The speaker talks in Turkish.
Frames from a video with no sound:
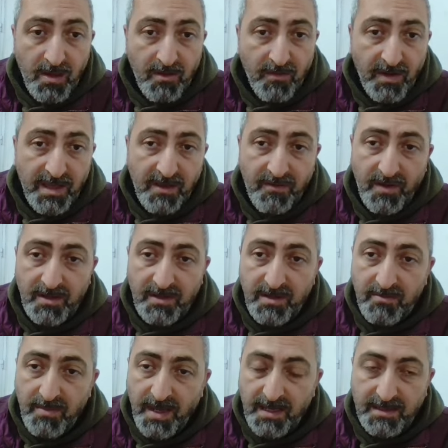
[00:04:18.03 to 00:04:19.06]
vay
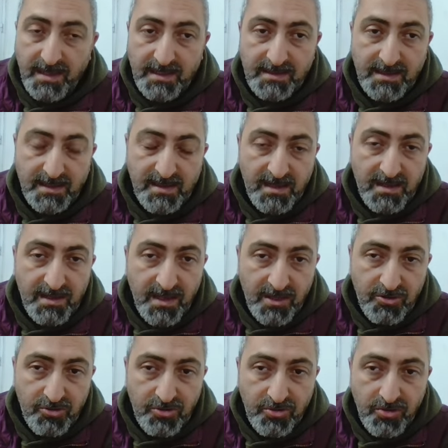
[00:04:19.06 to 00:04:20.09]
efendim Hektaş Sasa niye
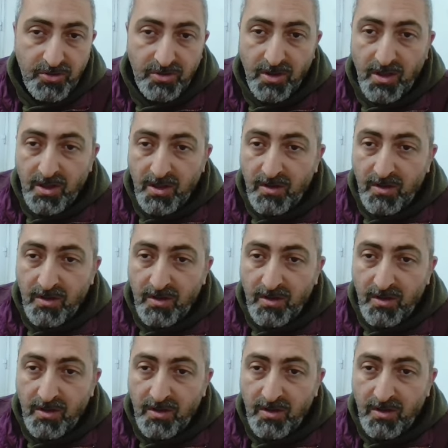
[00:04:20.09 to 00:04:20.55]
düşüyor?